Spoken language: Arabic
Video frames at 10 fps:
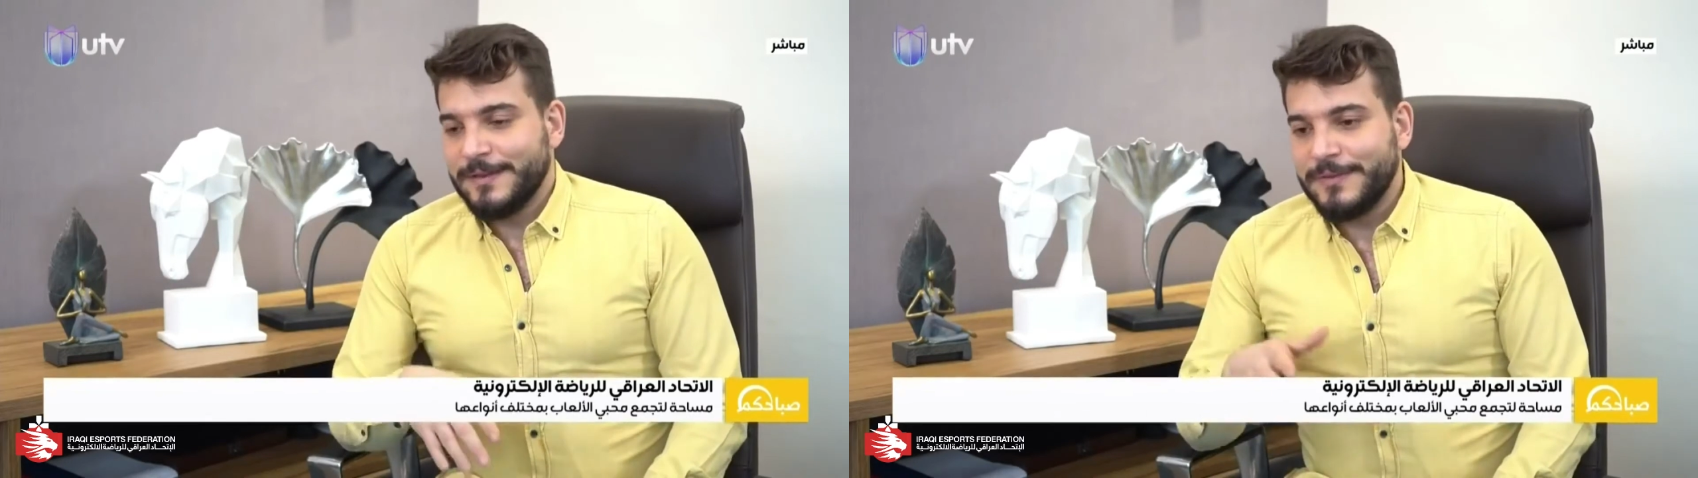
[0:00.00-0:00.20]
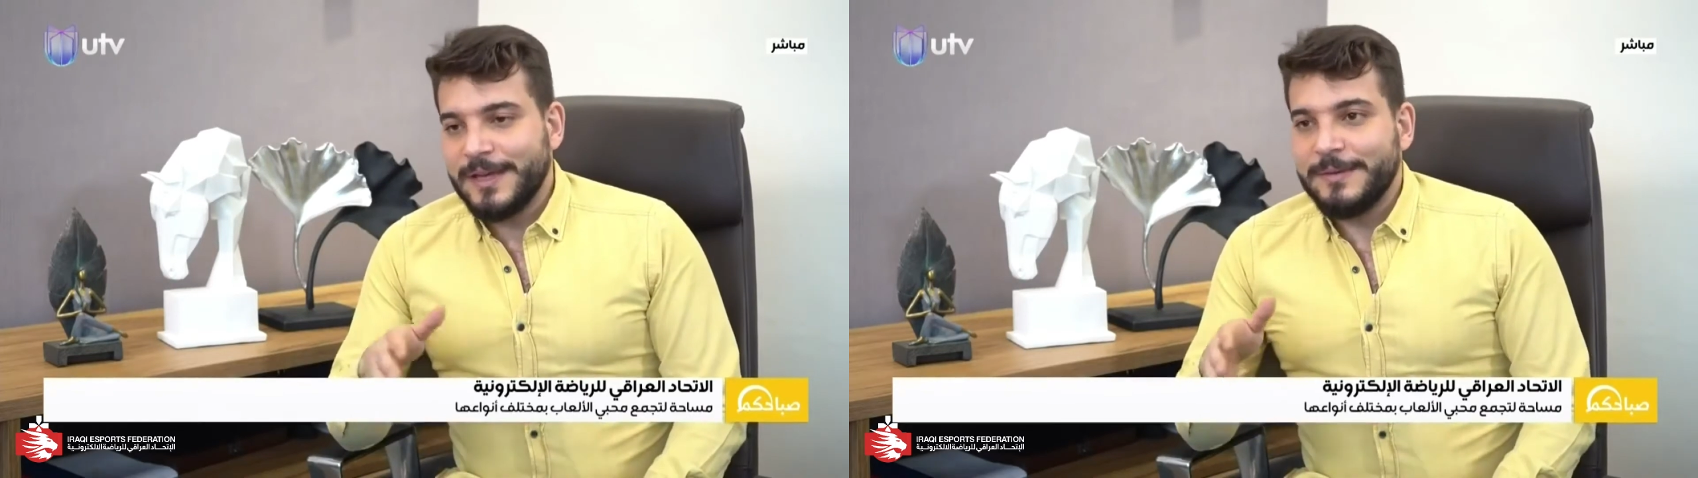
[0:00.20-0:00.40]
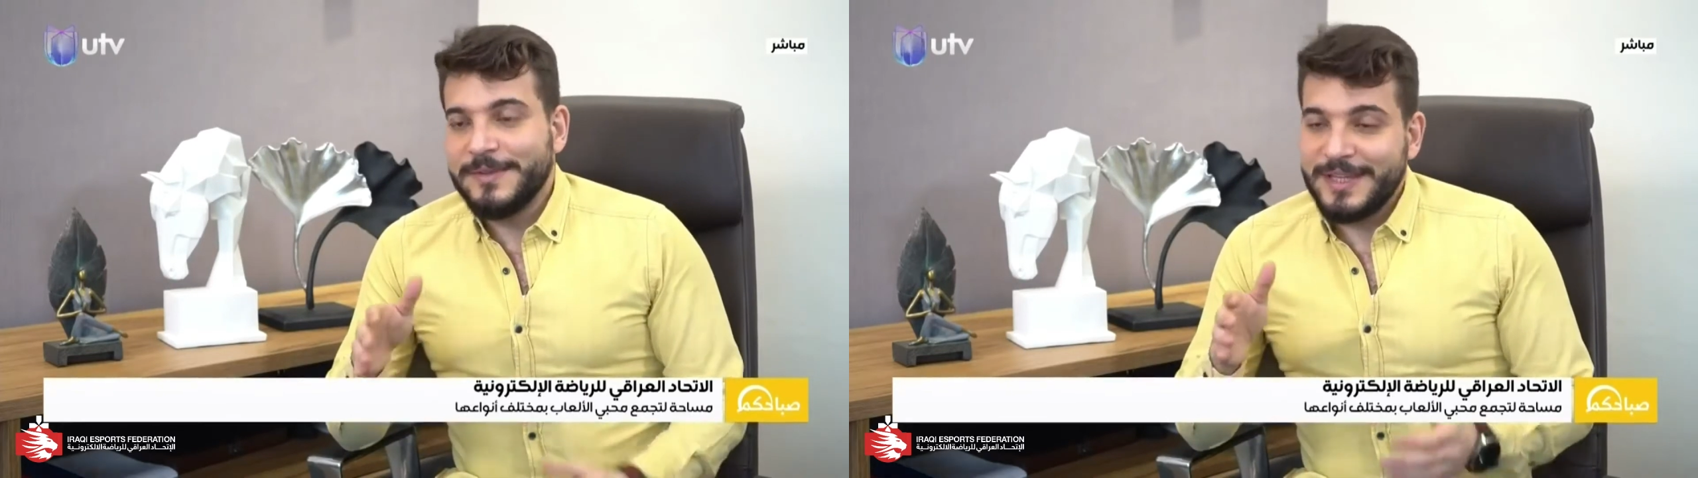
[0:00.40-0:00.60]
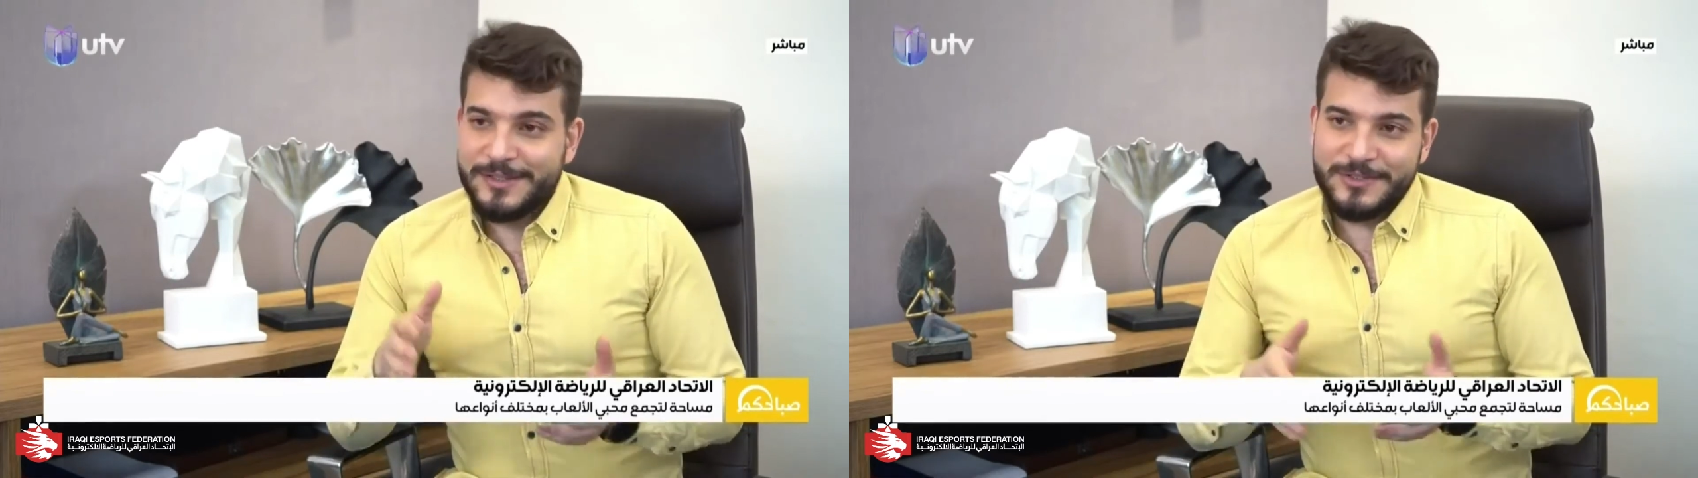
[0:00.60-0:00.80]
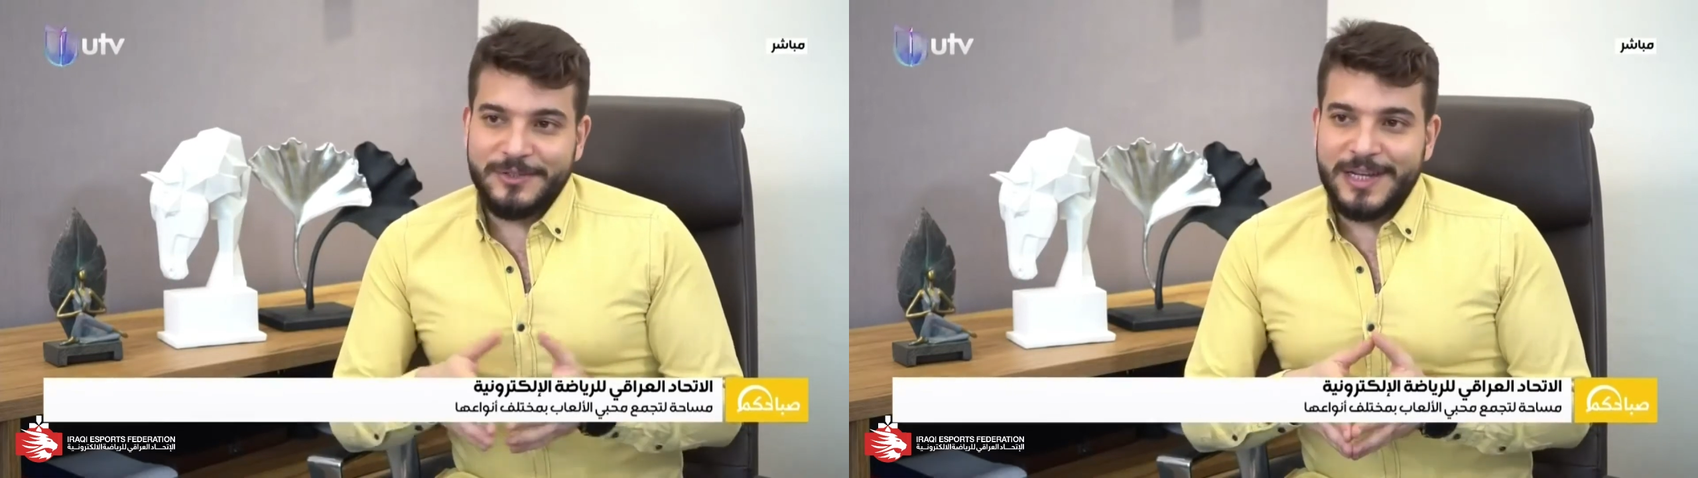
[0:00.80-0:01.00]
فبدينا
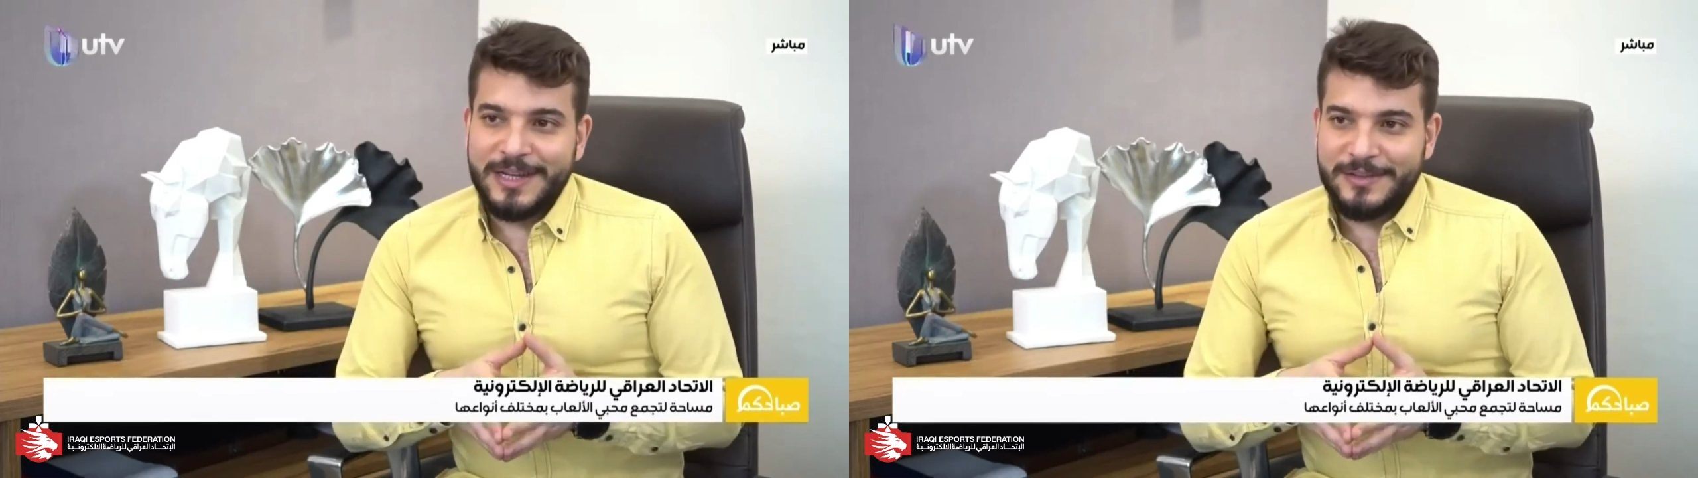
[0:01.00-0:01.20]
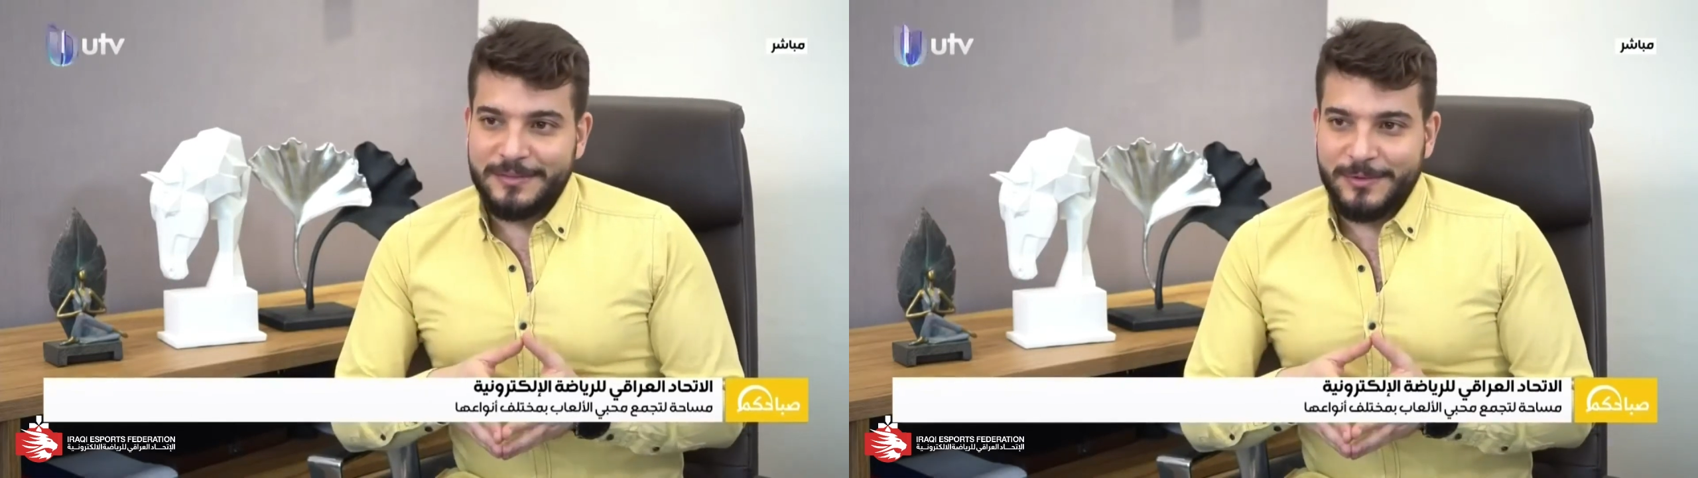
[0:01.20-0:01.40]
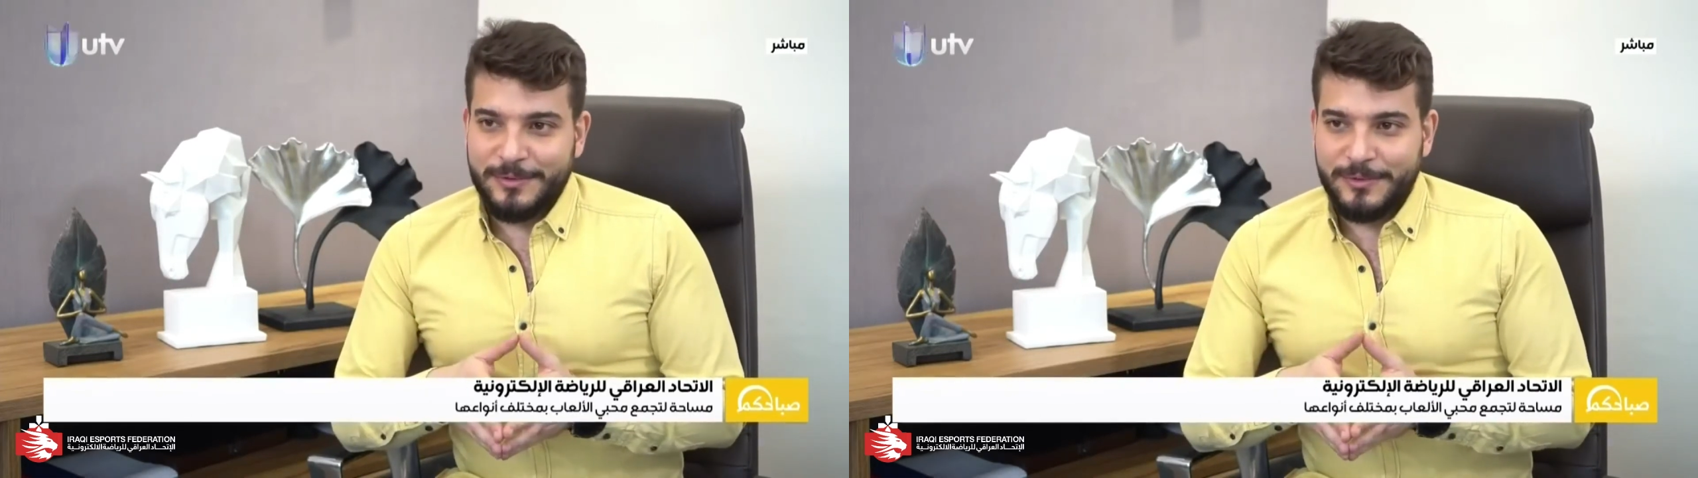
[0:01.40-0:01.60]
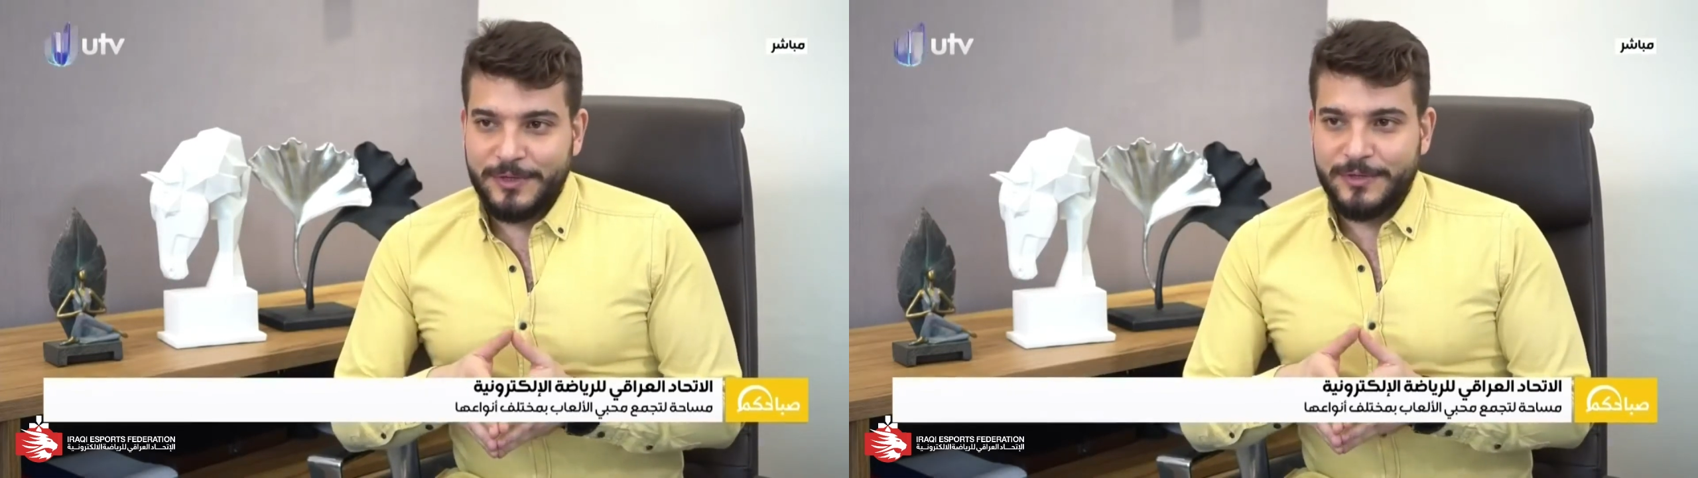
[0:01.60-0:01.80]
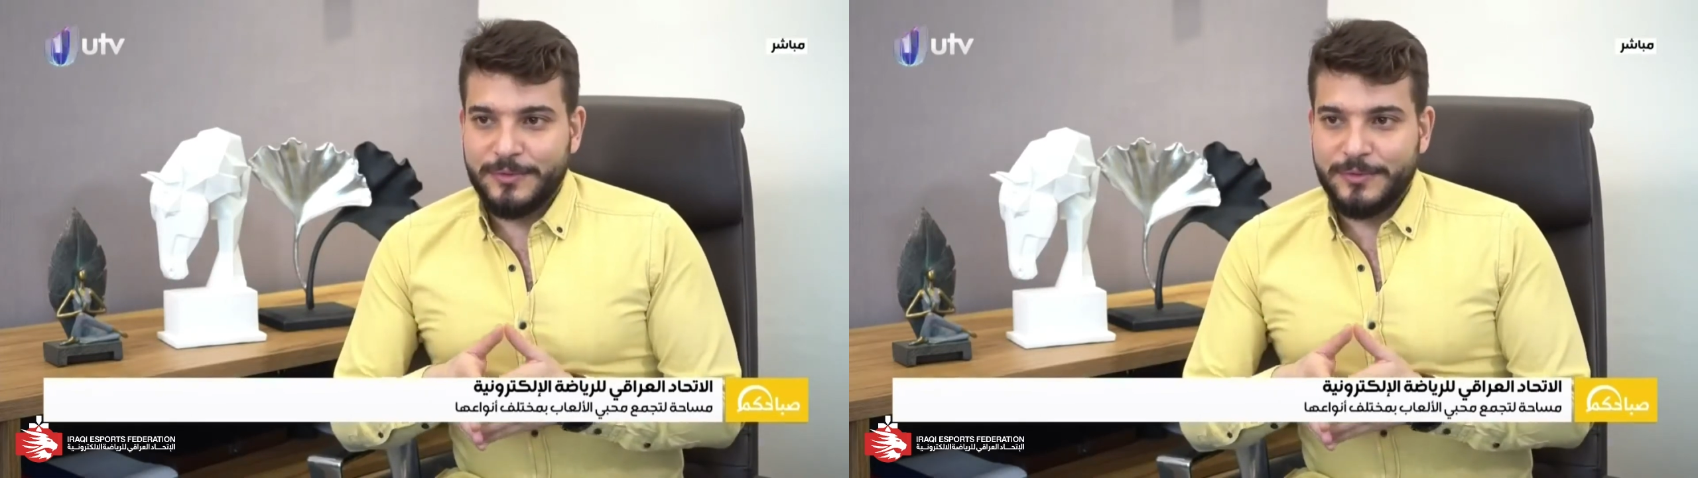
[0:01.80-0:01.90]
نشتغل على هذا الموضوع